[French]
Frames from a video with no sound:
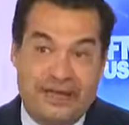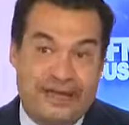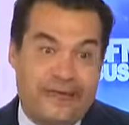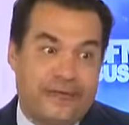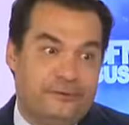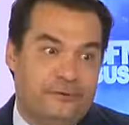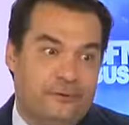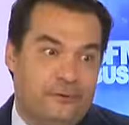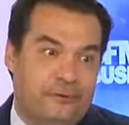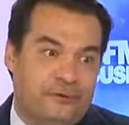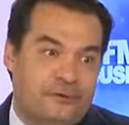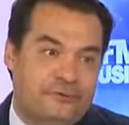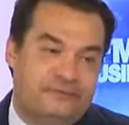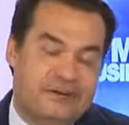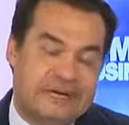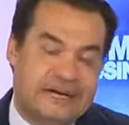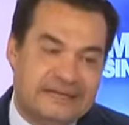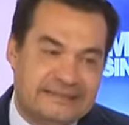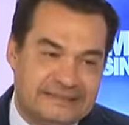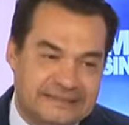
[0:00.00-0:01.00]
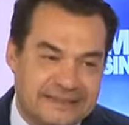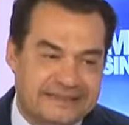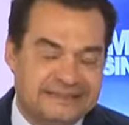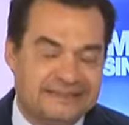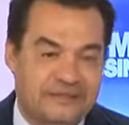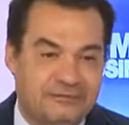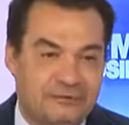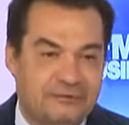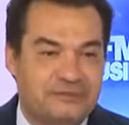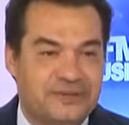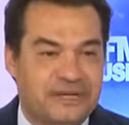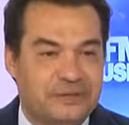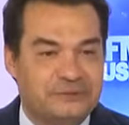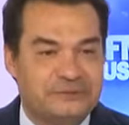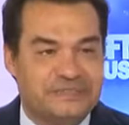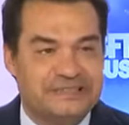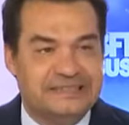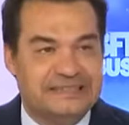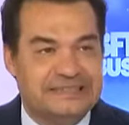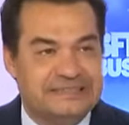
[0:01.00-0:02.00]
Et et donc, voilà, certains vont faire
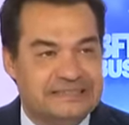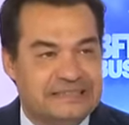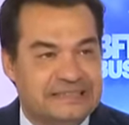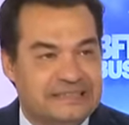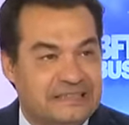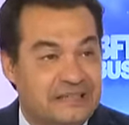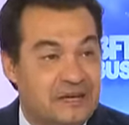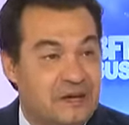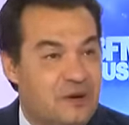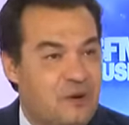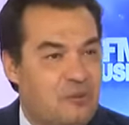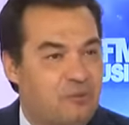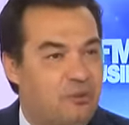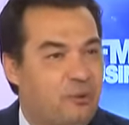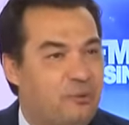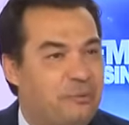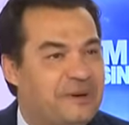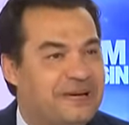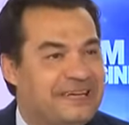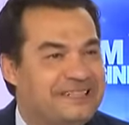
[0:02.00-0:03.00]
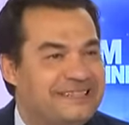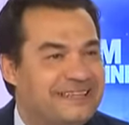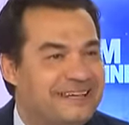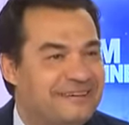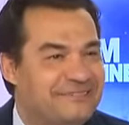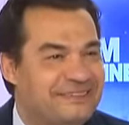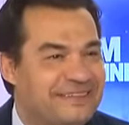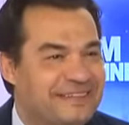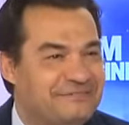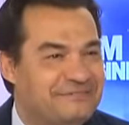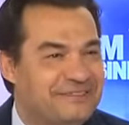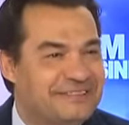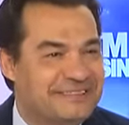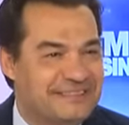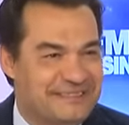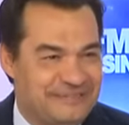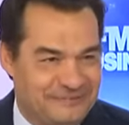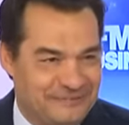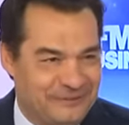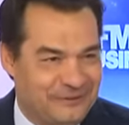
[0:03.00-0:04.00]
aussi des SCI pour préserver
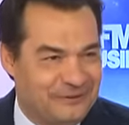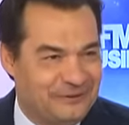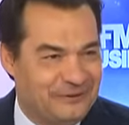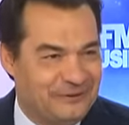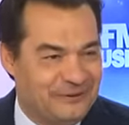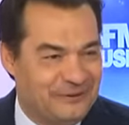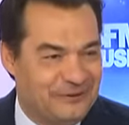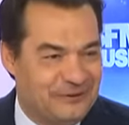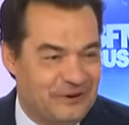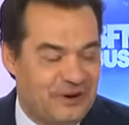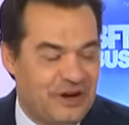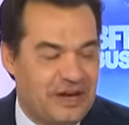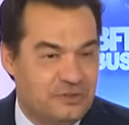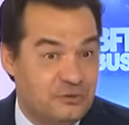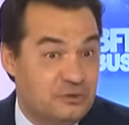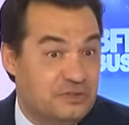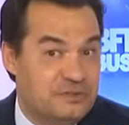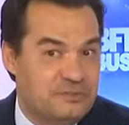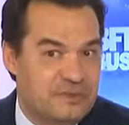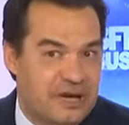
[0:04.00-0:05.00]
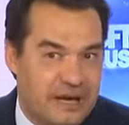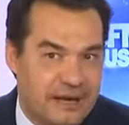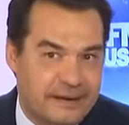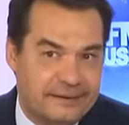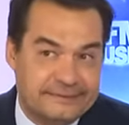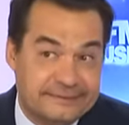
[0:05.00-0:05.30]
effectivement leur, euh, anonymat